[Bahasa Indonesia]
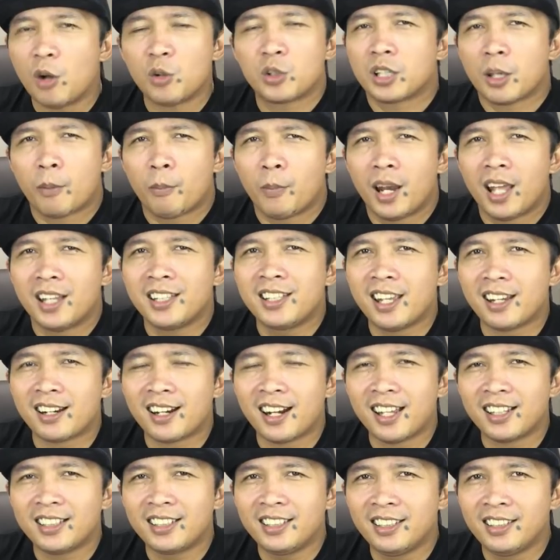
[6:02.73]
usah belajar
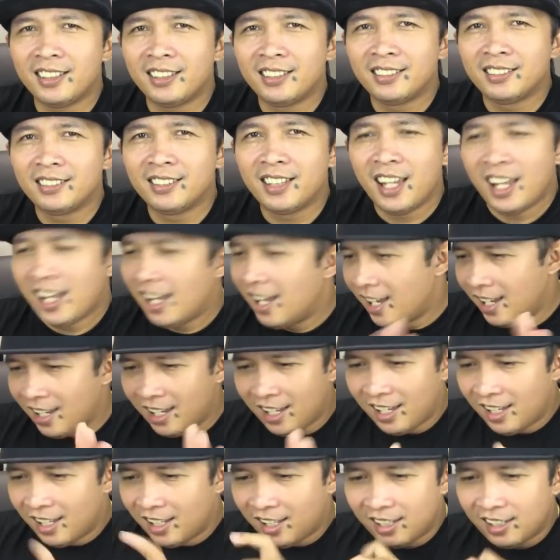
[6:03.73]
lagi.
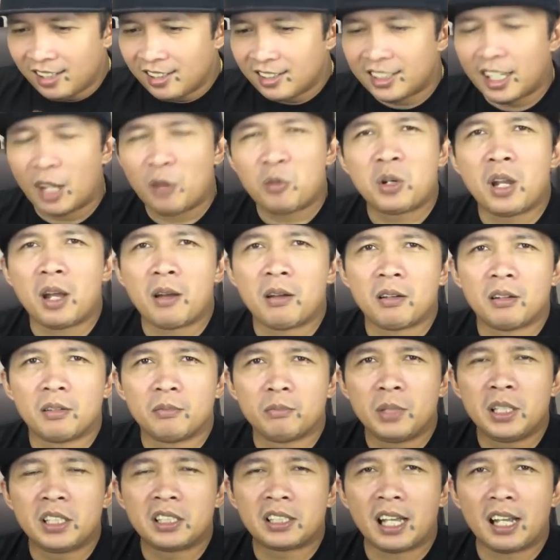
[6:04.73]
Saya udah
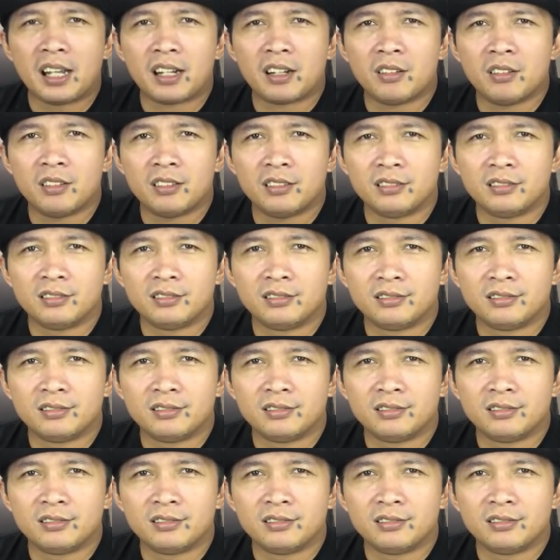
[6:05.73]
bisa kok